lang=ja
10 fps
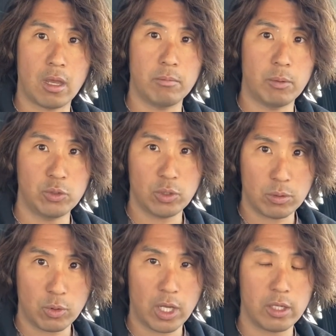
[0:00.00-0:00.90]
まあ、無料で
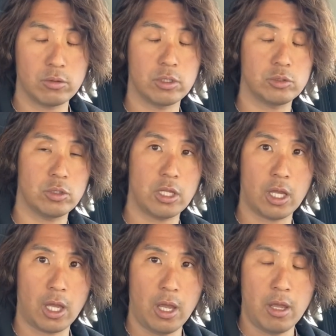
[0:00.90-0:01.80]
もらえるんで、それ
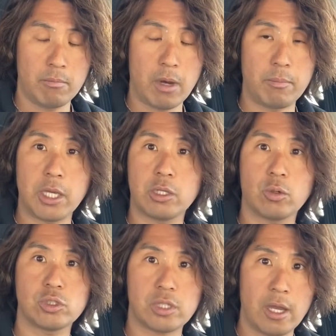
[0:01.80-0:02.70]
で、まあ、勉
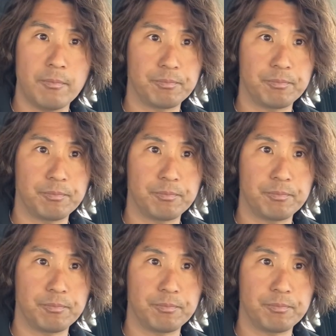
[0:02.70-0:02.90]
強して、